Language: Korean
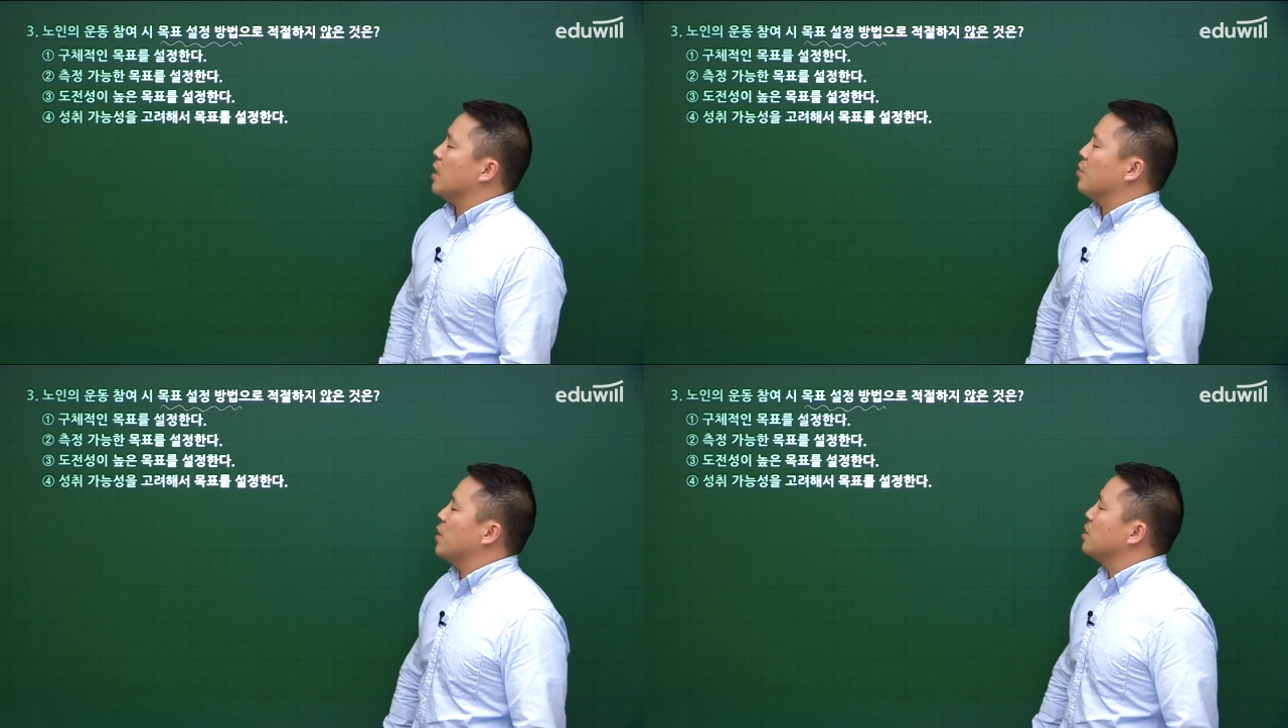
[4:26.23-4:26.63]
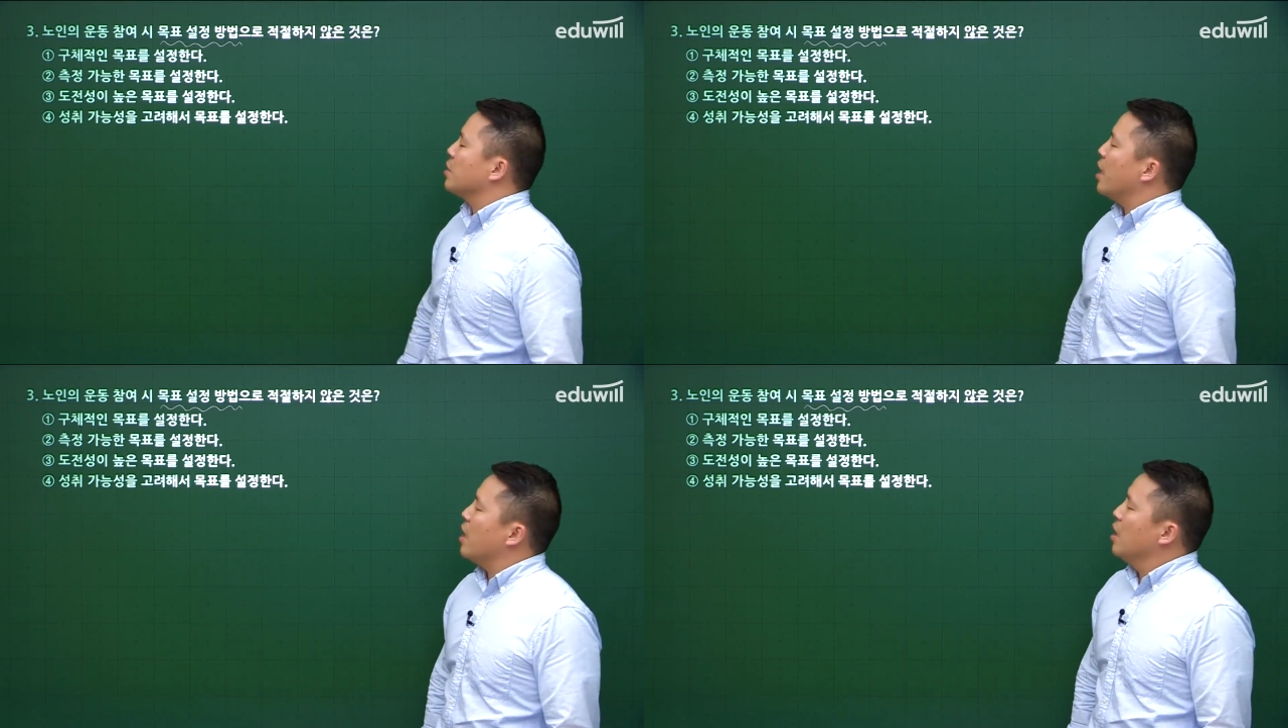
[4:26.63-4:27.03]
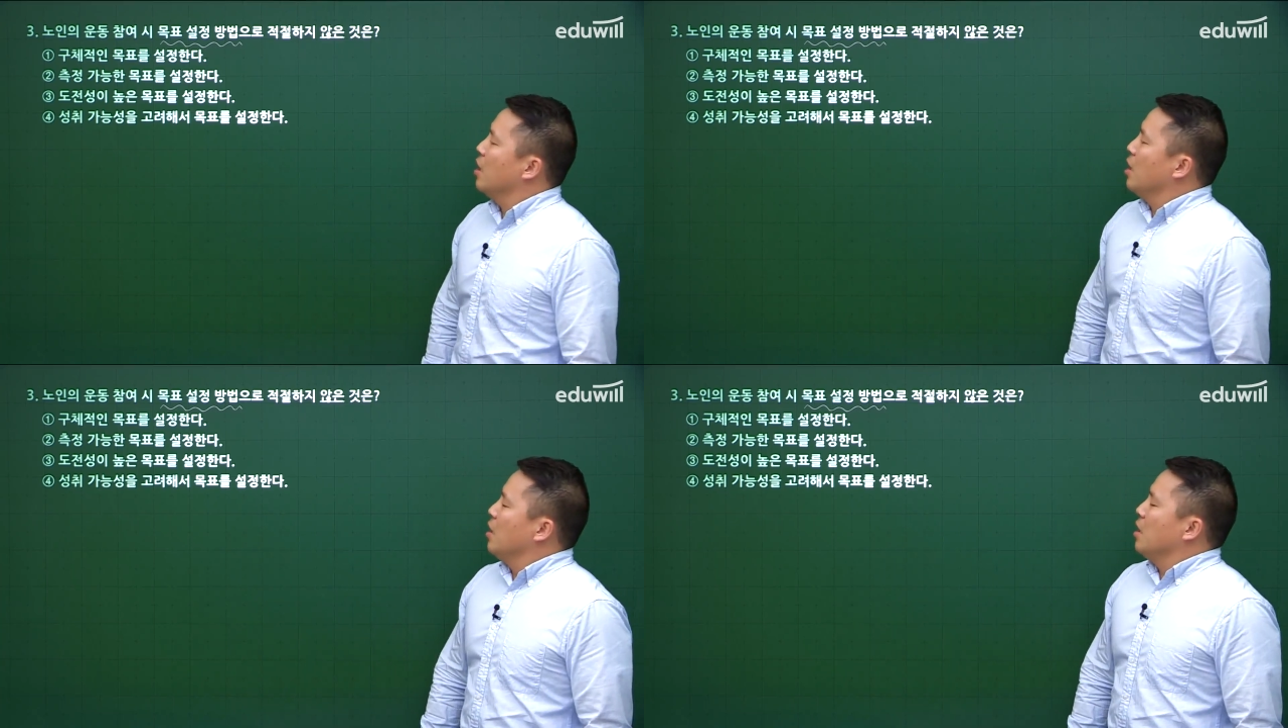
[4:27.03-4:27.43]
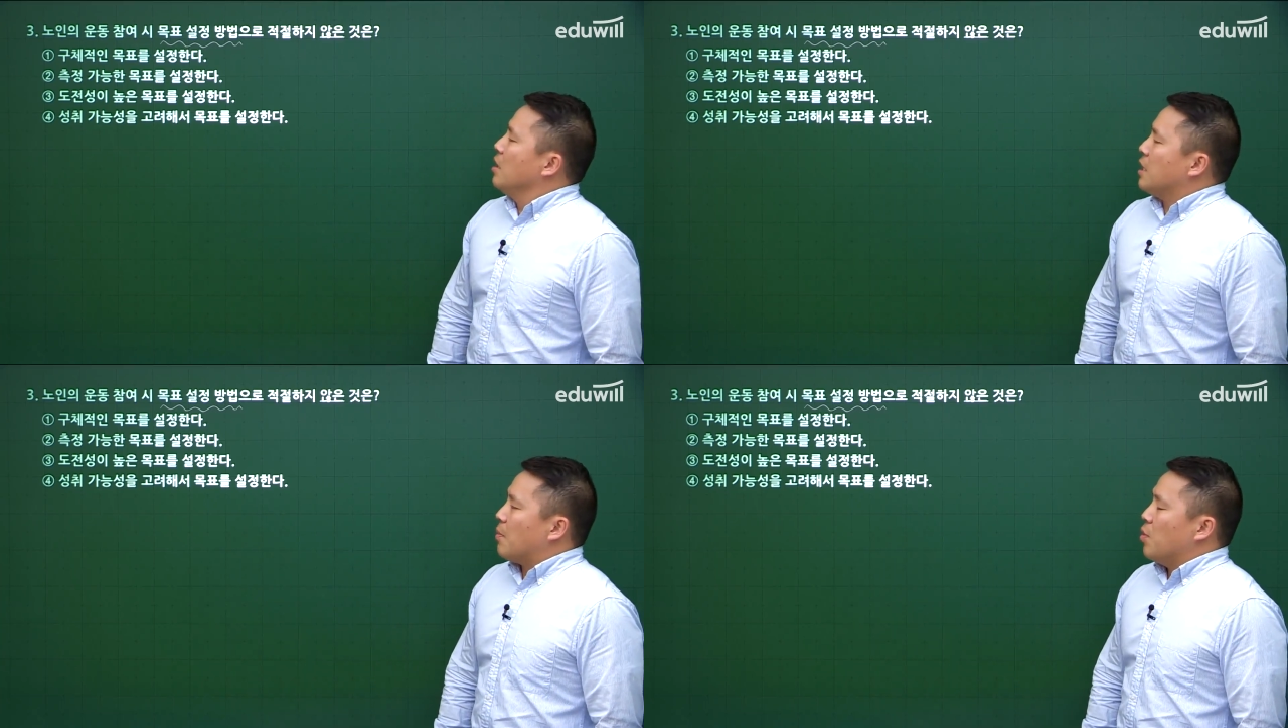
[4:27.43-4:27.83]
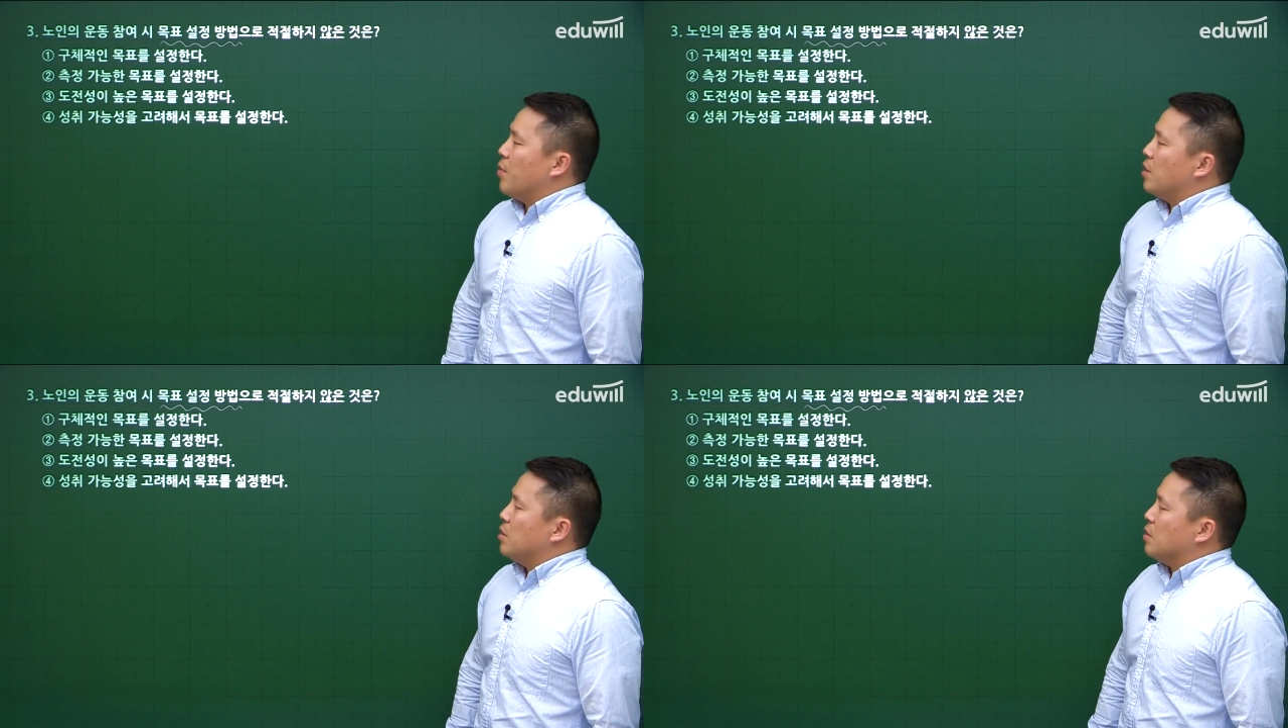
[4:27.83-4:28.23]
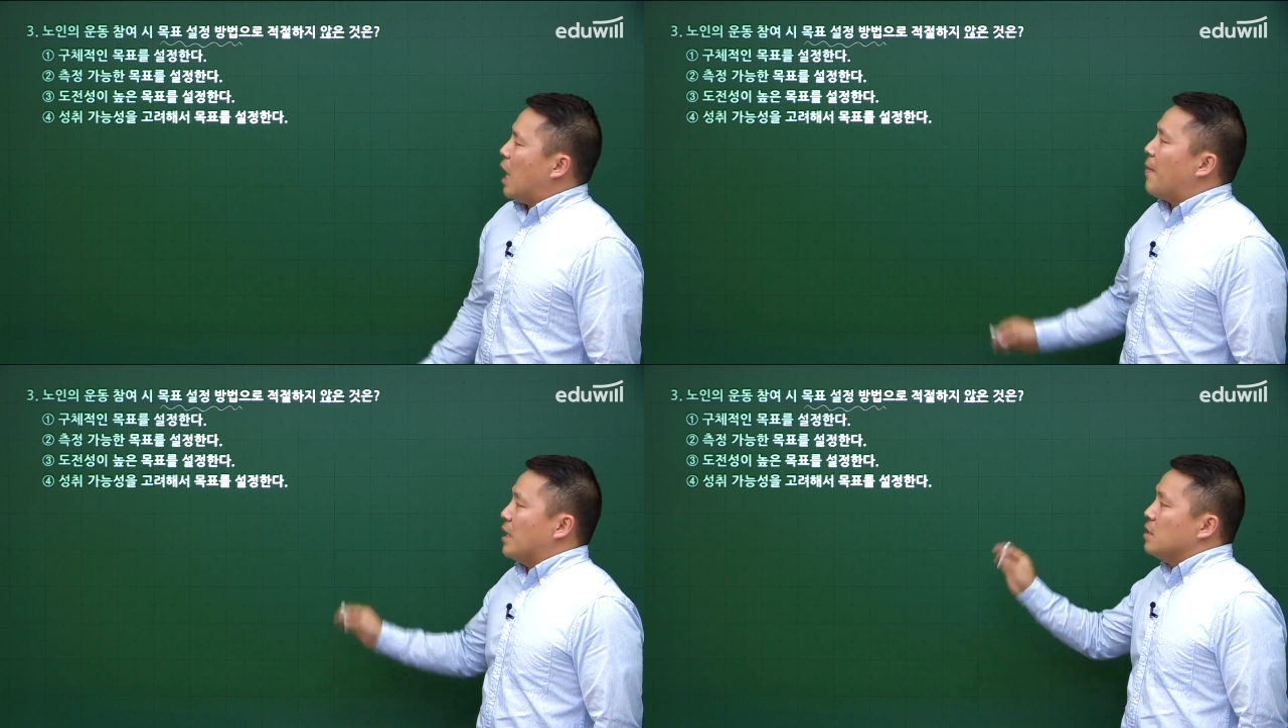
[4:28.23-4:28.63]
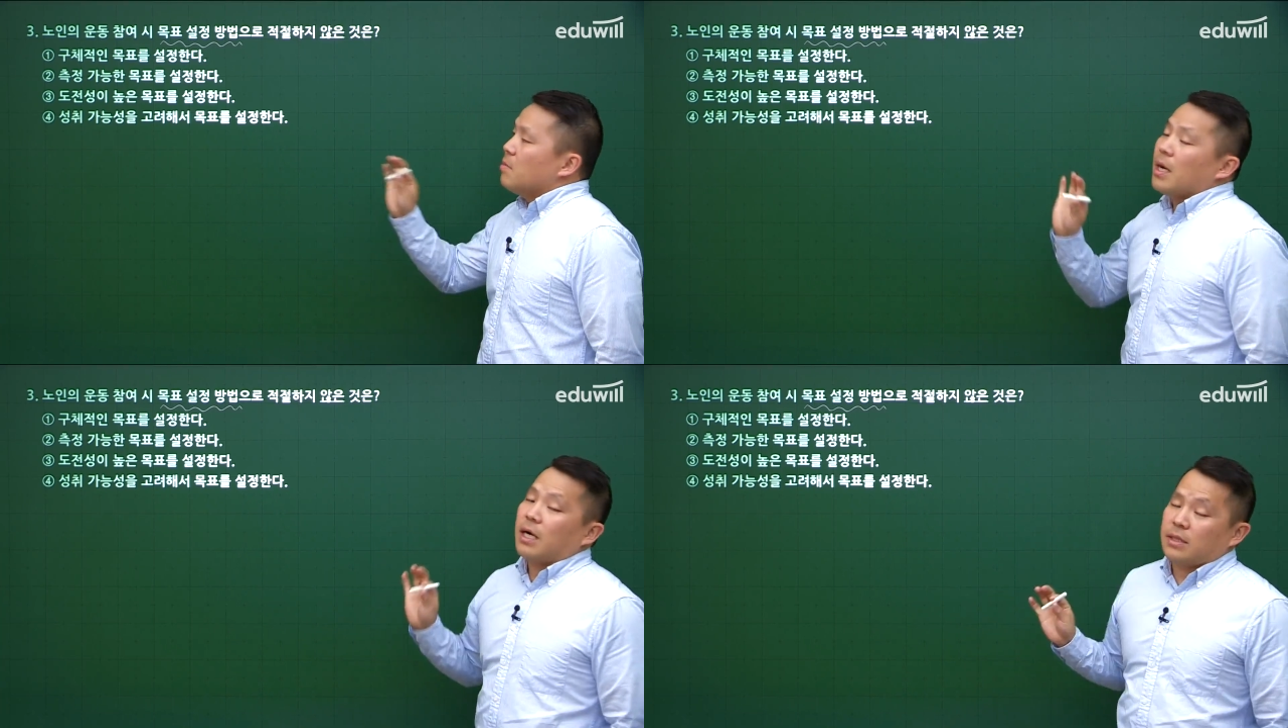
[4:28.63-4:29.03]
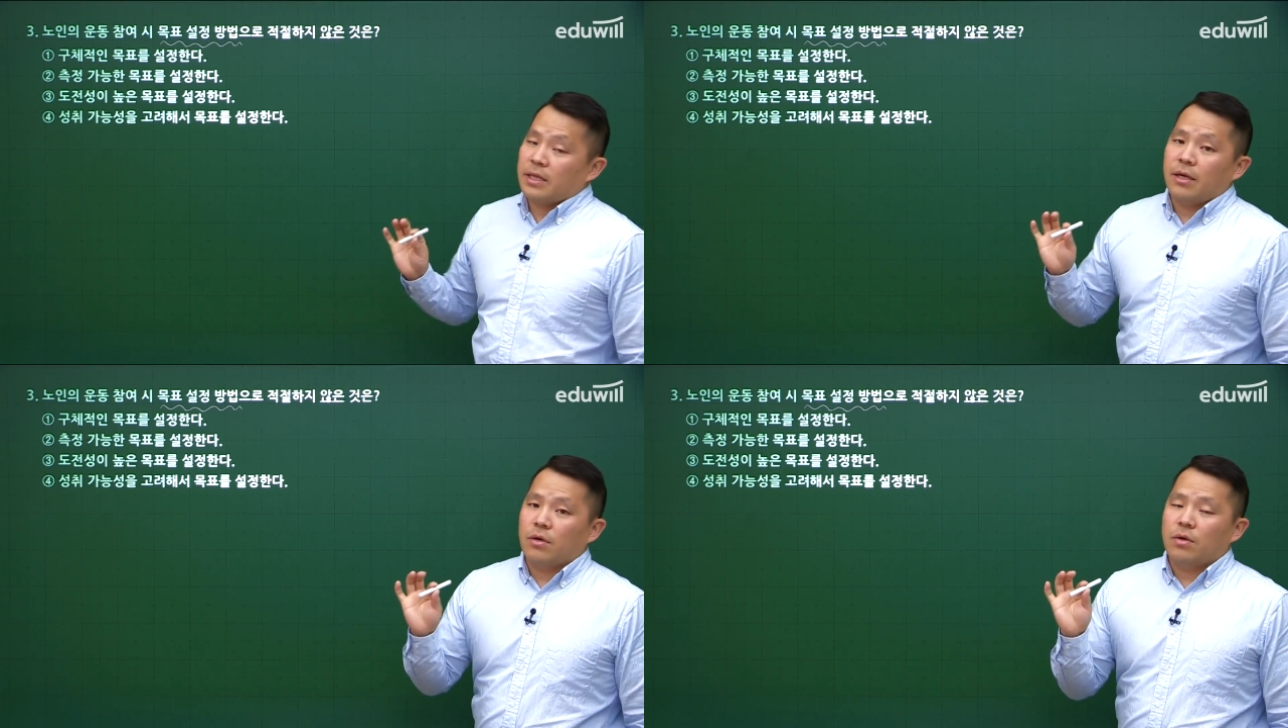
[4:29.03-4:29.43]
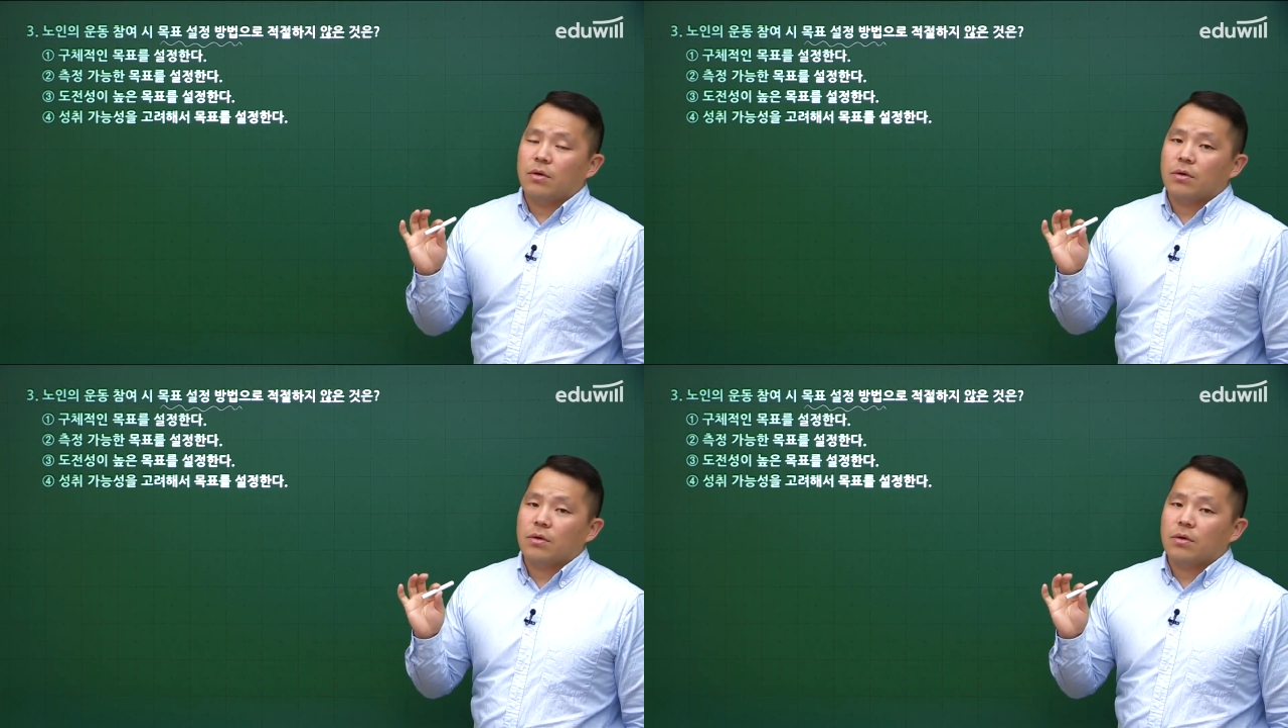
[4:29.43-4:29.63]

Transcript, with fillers: 라고 했는데, 딱 보면은 다 맞는 말 같아요.